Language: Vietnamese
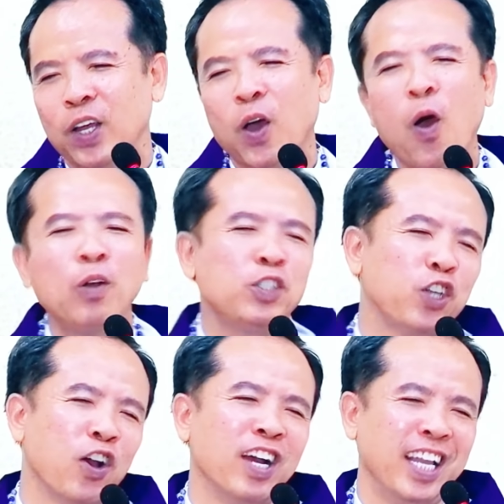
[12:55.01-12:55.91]
cốt
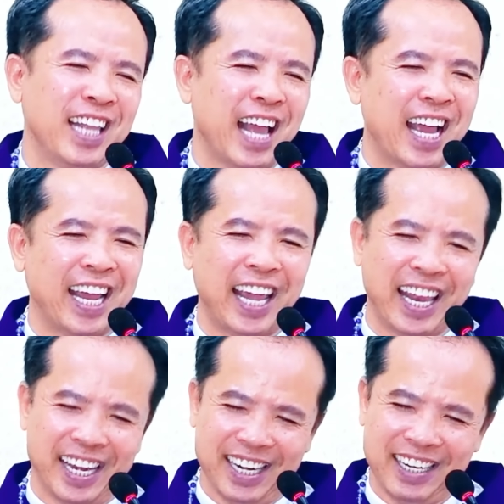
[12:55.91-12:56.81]
cho người ta
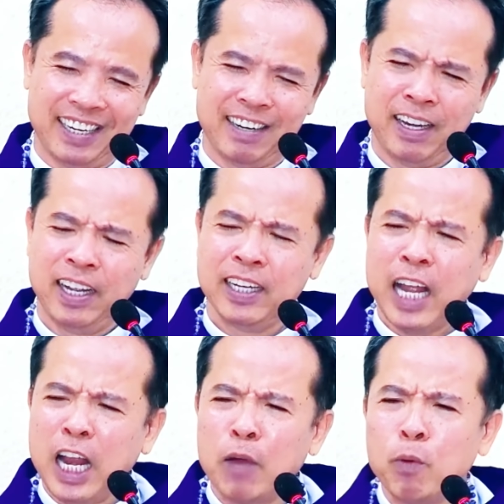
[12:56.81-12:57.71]
khen
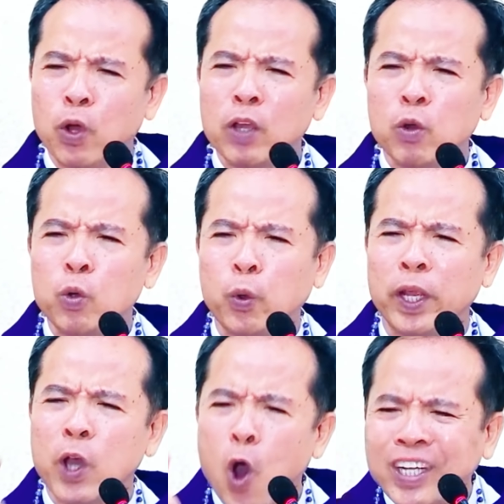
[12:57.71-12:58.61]
đây là một cái con quỷ
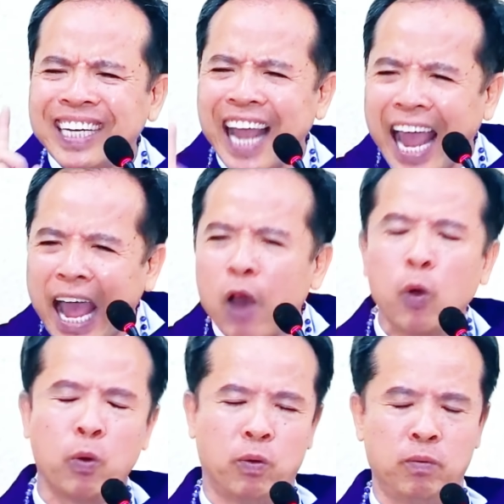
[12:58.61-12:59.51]
ngọt
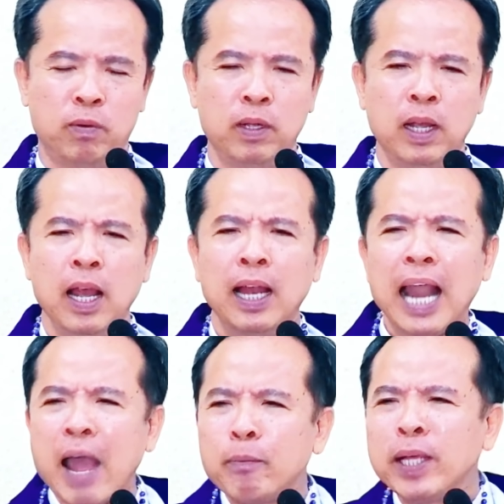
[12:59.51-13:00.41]
ngào
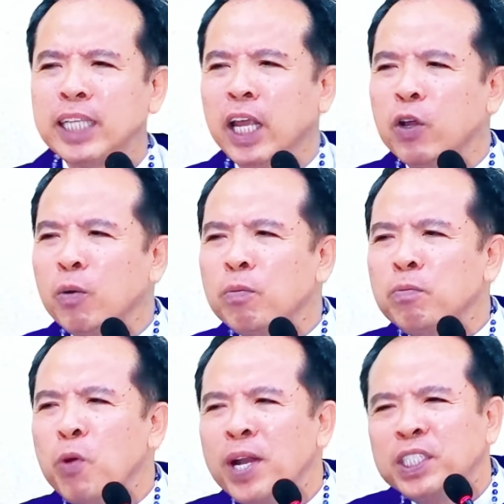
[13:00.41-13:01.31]
làm cái gì
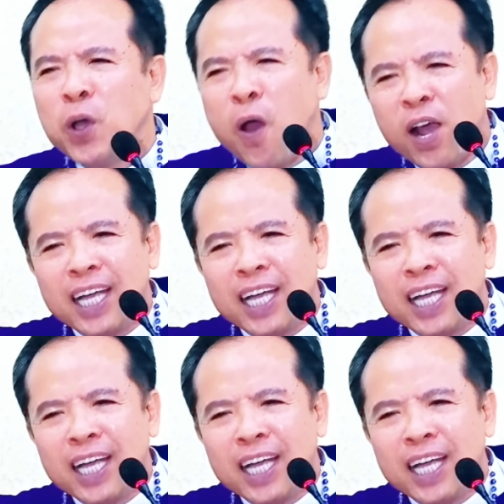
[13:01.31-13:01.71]
cũng muốn cho